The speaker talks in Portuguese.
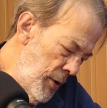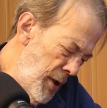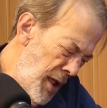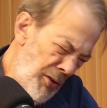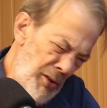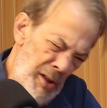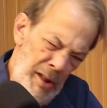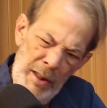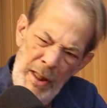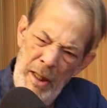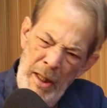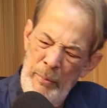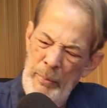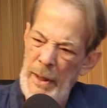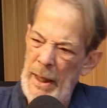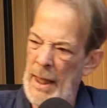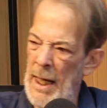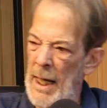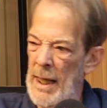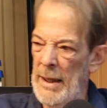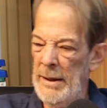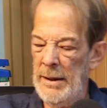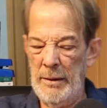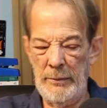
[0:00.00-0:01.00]
Agora tem que
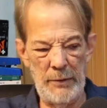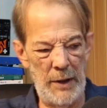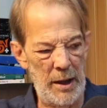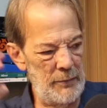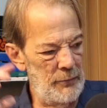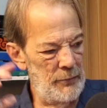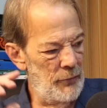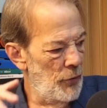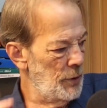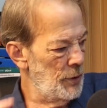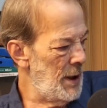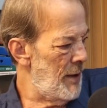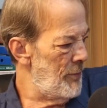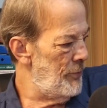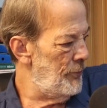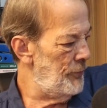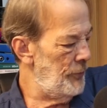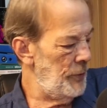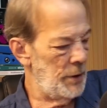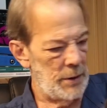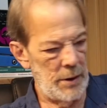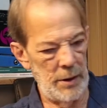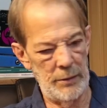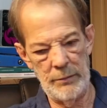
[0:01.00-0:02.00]
pegar aí, tem que voltar a
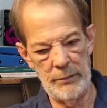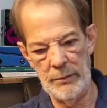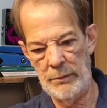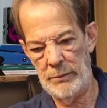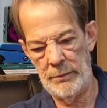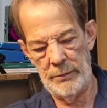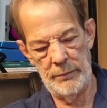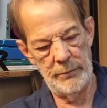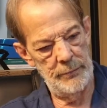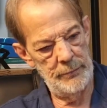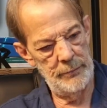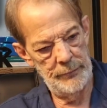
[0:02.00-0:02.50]
fita, não?